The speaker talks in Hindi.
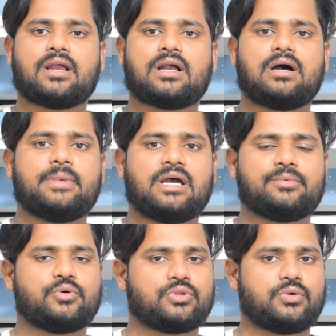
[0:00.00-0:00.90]

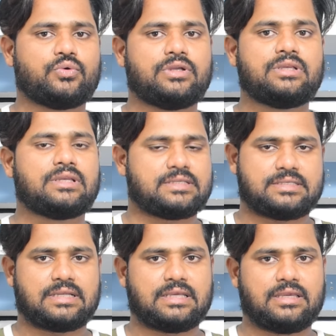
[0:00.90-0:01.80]
कामयाब होती हुई
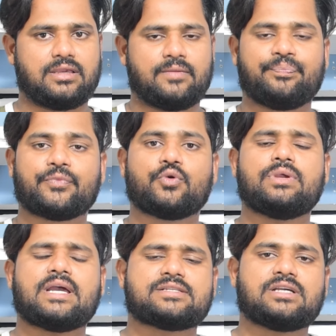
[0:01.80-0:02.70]
नजर आएगी
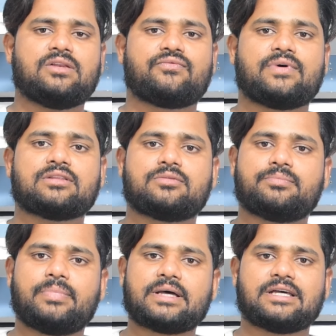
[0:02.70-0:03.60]
क्योंकि आजकल वक्त
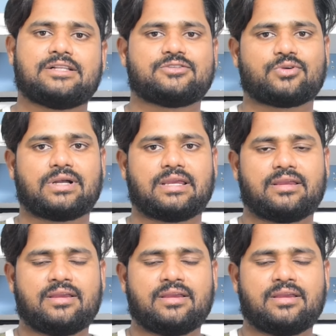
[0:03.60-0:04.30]
बदल चुका है